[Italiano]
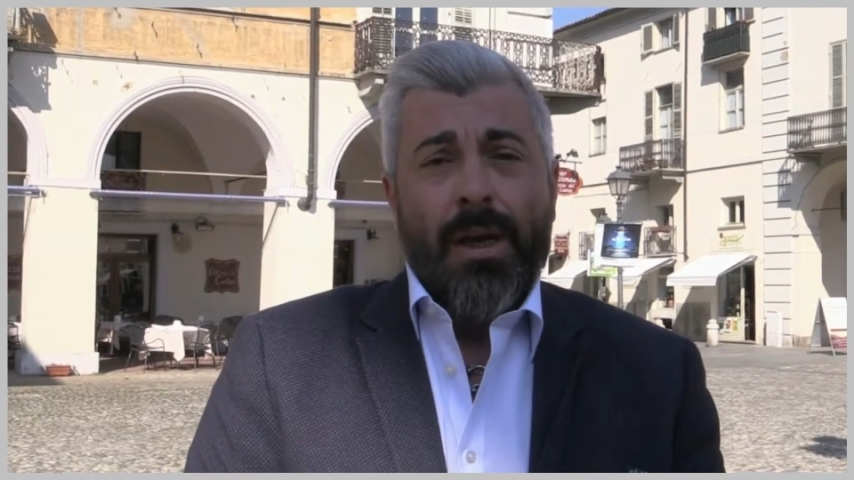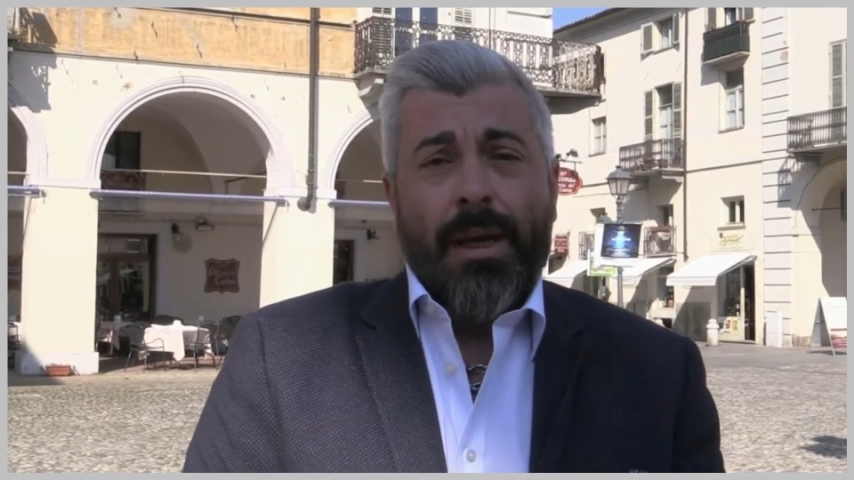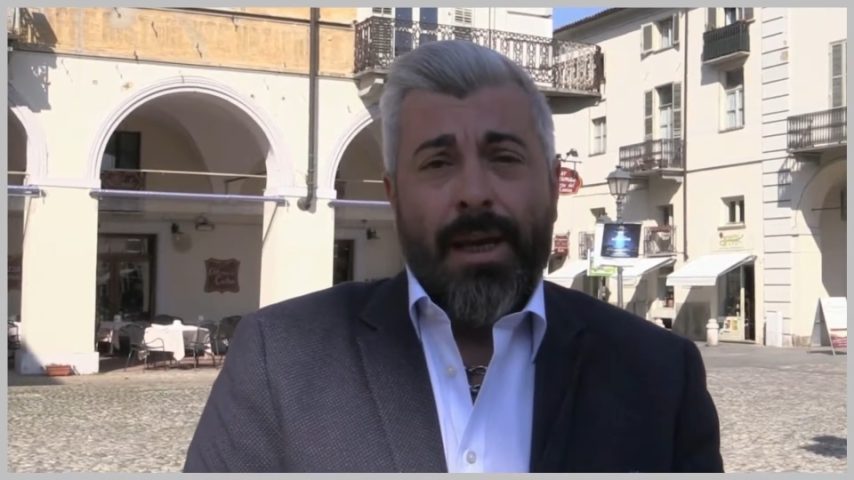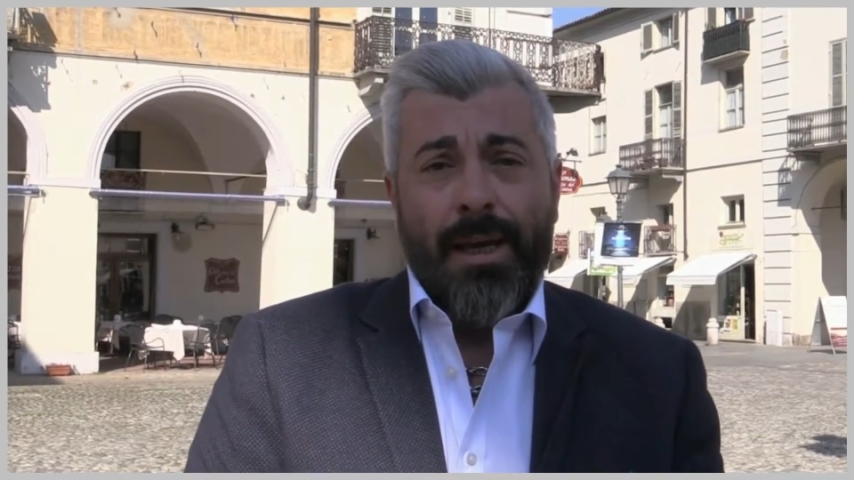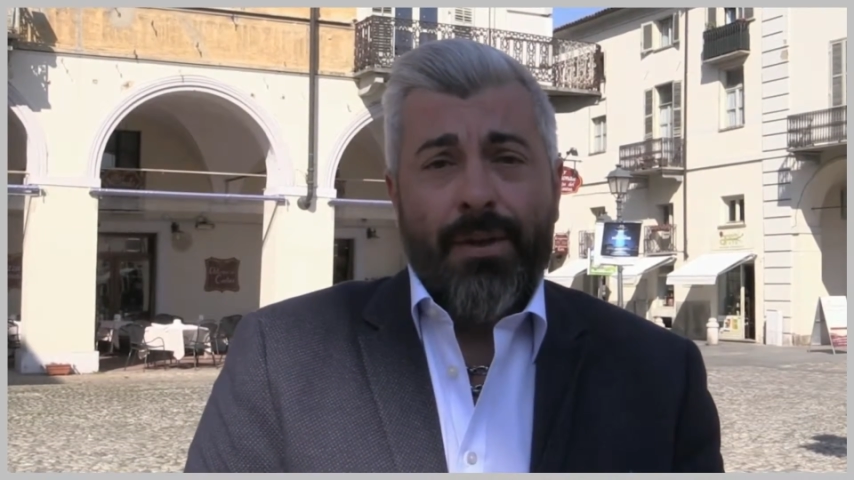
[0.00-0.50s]

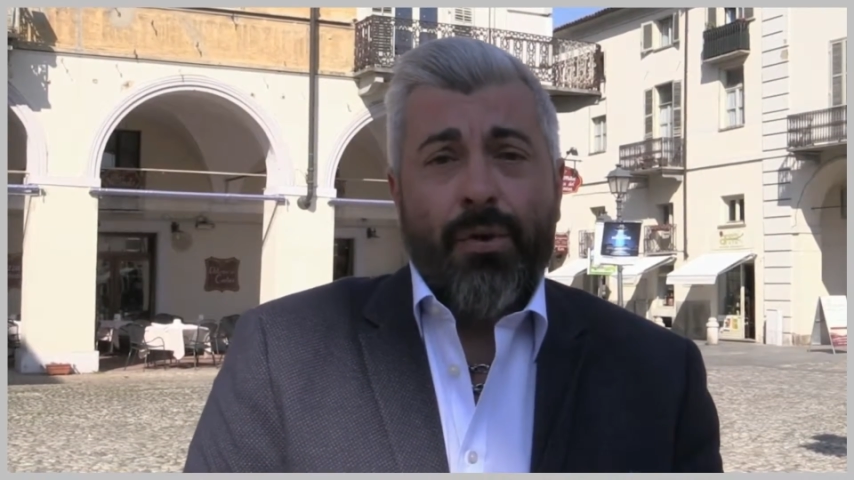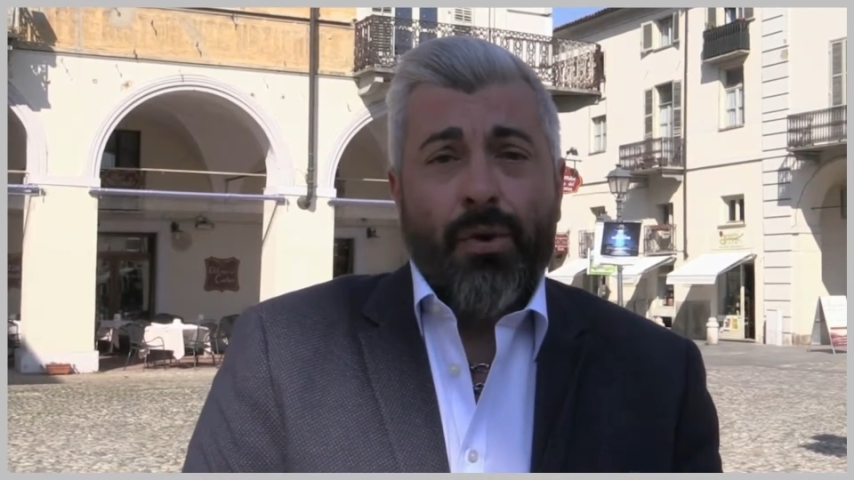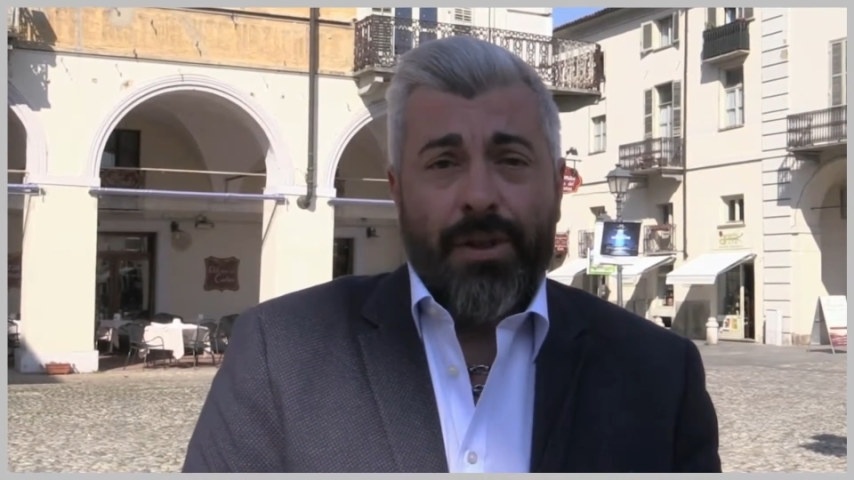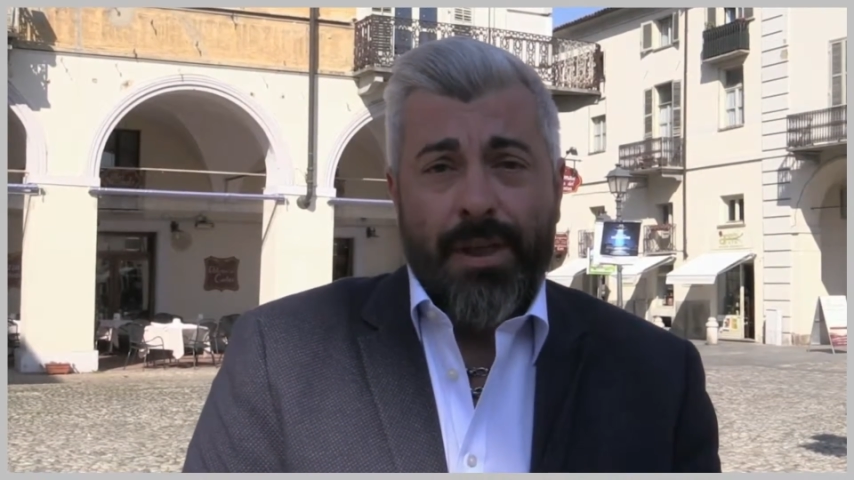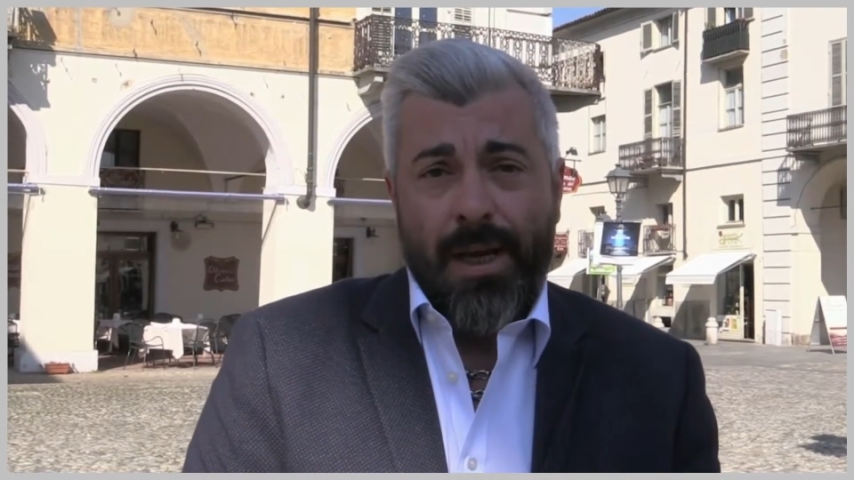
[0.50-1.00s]
che
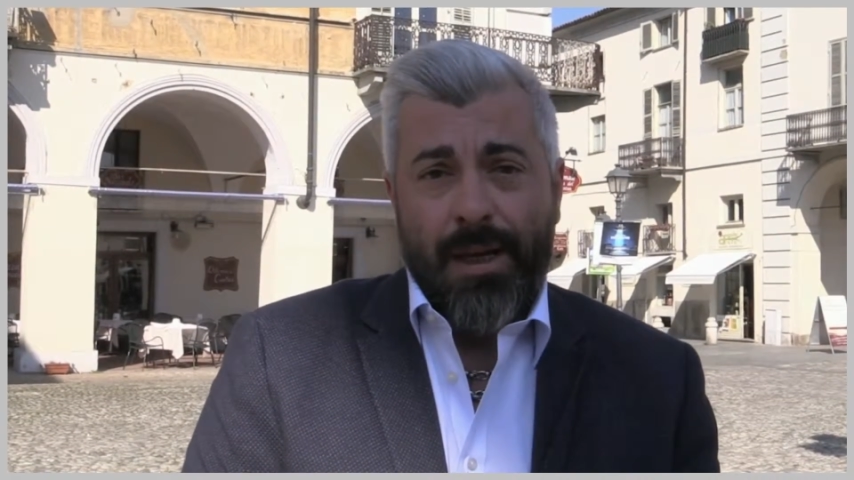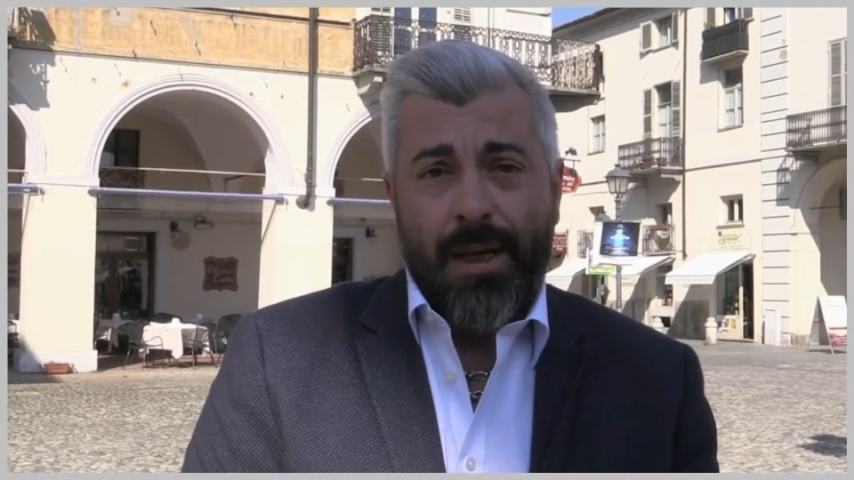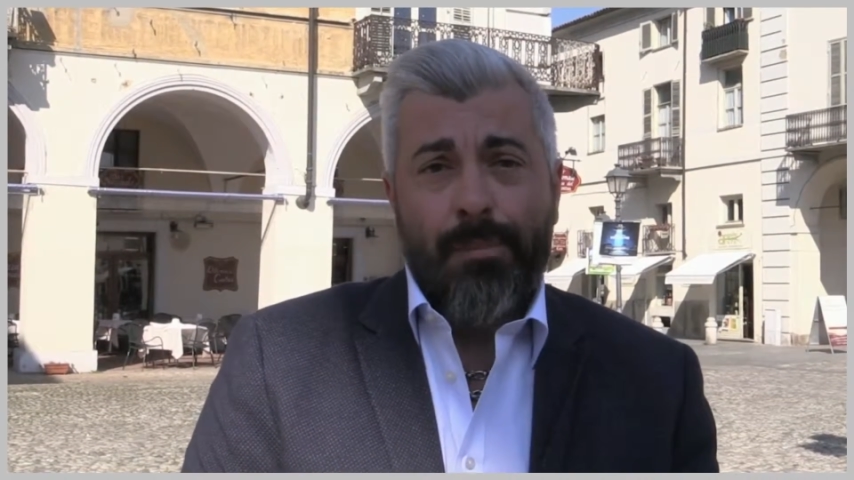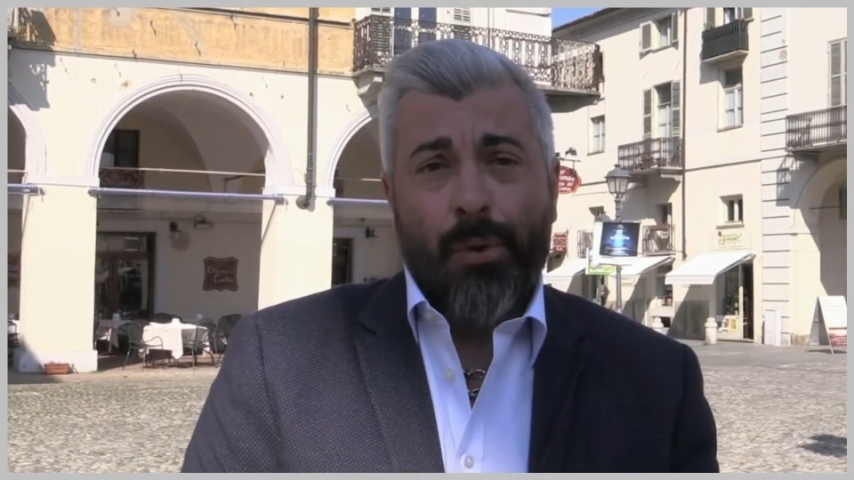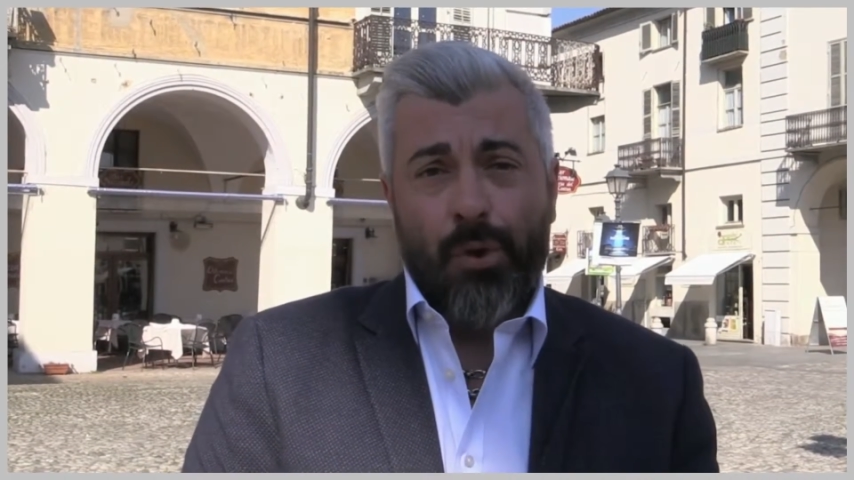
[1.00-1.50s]
sostiene
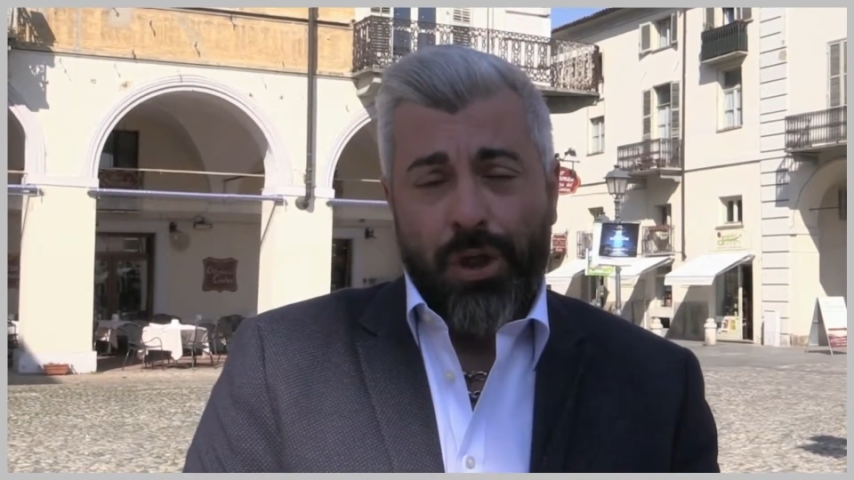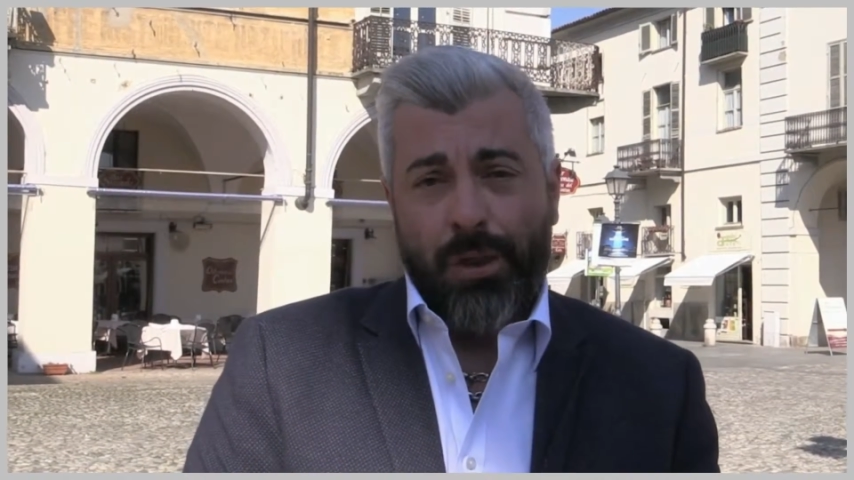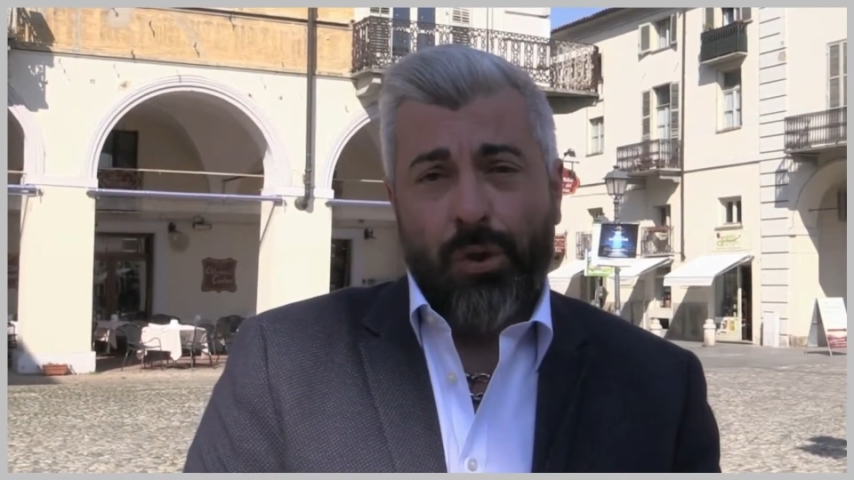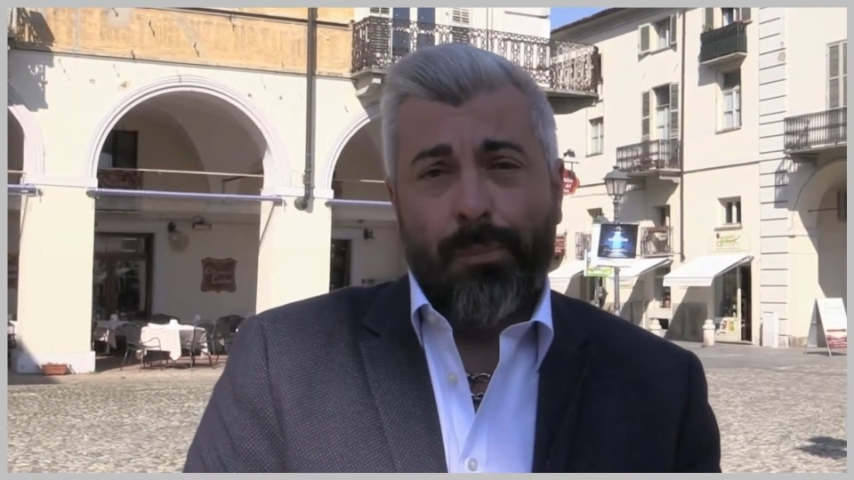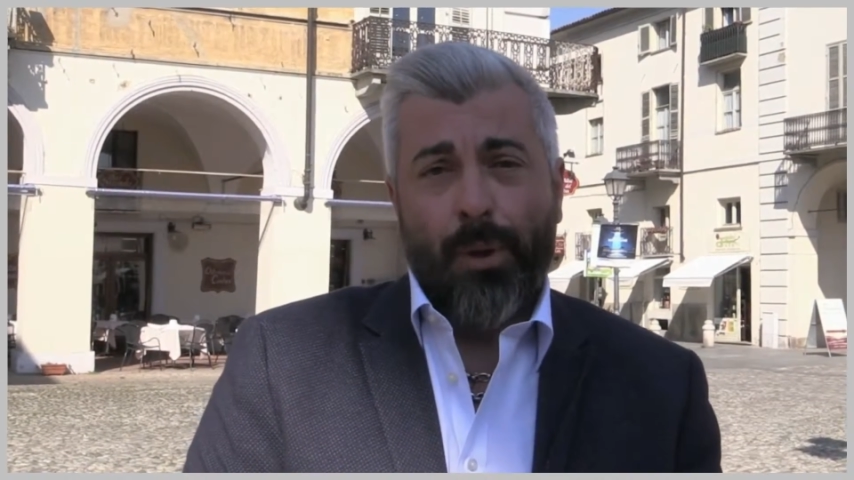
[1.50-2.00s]
il
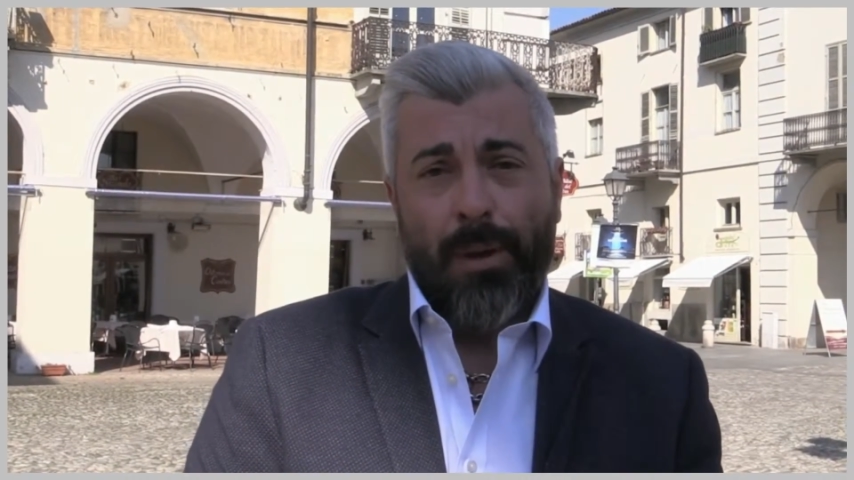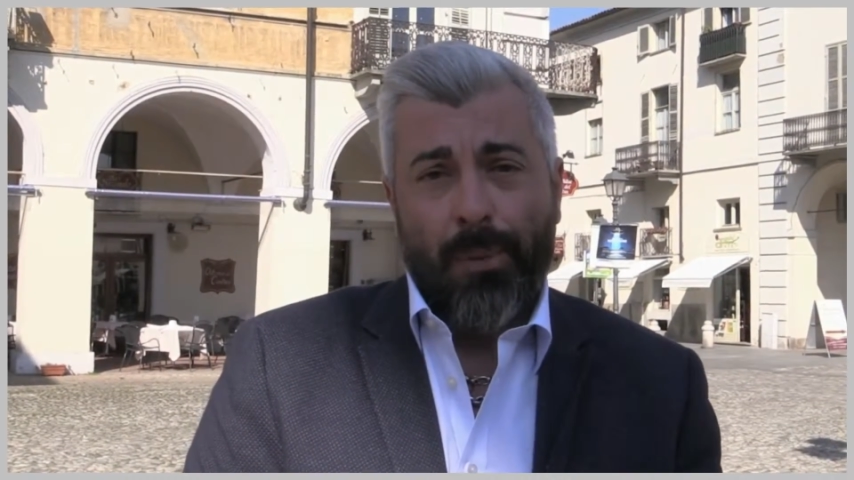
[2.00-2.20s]
progetto Pole